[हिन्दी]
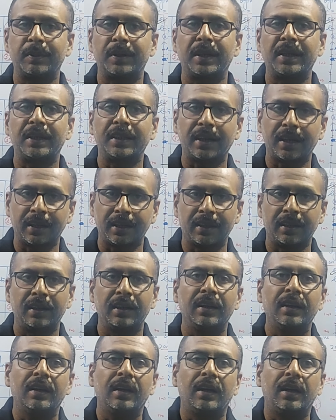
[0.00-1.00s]
में नहीं आया है
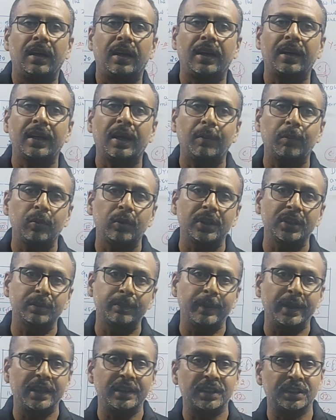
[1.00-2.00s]
अगर आप लोग इस
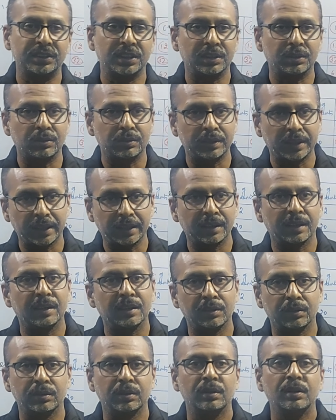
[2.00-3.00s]
मेरे सेशन को देख रहे
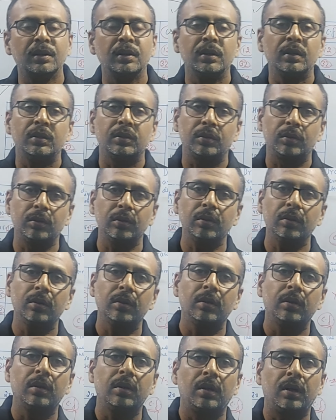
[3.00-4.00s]
हो तो
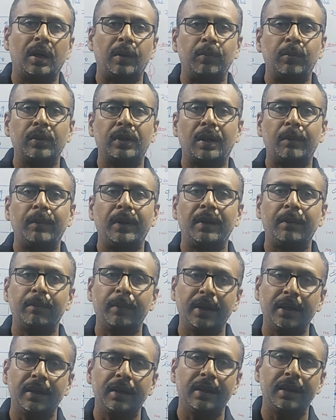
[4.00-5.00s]
आप लोग कमेंट
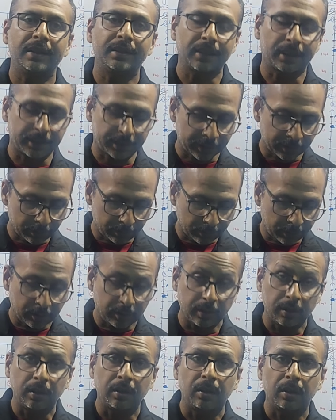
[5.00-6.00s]
में लिख सकते हो
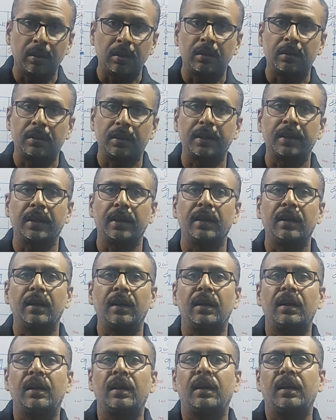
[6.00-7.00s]
ठीक है
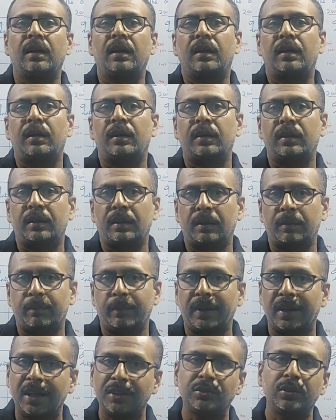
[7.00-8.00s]

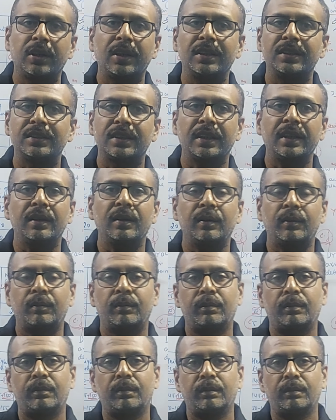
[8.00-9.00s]
मेरा एश्योरेंस है
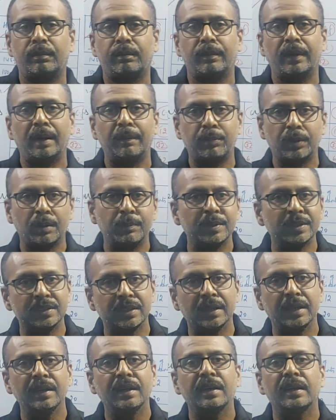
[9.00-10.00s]
मेरा प्रॉमिस
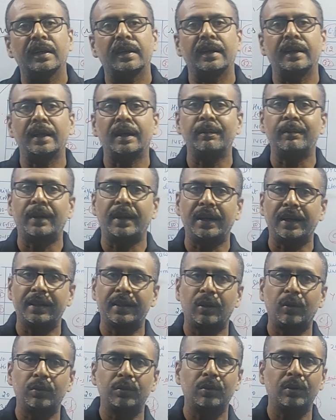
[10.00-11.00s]
है कि हम हर एक
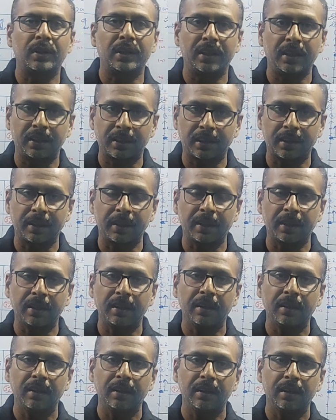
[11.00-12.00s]
डाउट को क्लियर करेंगे
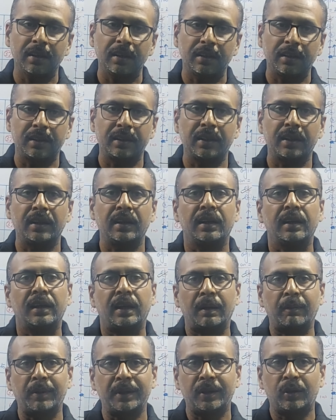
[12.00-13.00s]
ठीक है
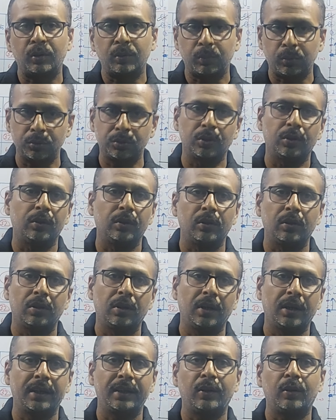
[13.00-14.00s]
एक बार डाउट पूछो
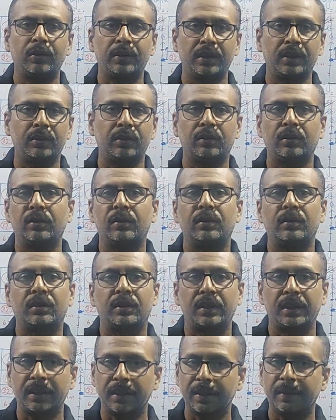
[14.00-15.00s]
अगर डाउट है तो
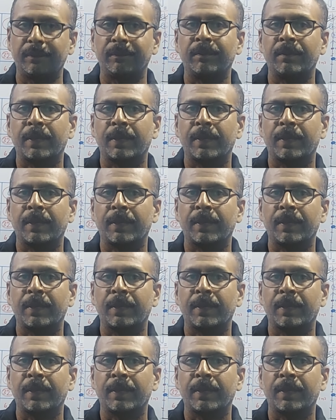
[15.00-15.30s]
ठीक है